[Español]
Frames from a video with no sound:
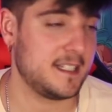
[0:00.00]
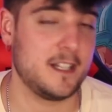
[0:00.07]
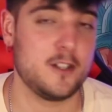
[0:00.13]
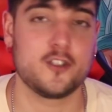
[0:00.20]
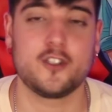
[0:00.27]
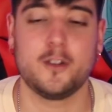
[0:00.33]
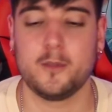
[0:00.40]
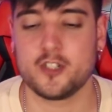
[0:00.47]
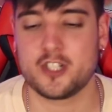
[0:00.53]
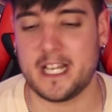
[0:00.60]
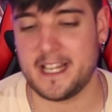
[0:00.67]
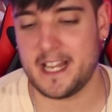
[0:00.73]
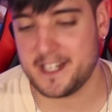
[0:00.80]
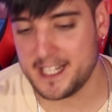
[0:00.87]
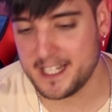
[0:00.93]
Que no somos
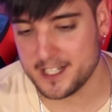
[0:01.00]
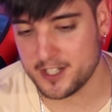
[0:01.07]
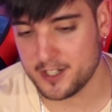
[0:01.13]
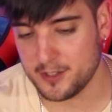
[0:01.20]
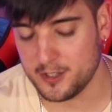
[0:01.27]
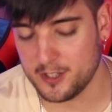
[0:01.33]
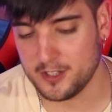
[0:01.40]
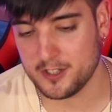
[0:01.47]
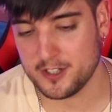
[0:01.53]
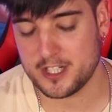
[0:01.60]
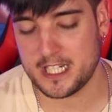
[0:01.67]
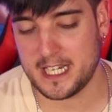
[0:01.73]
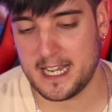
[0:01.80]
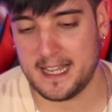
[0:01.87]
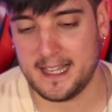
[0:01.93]
Saiyajins, ¿no? O
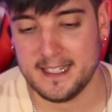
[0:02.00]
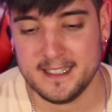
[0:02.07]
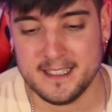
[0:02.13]
sea,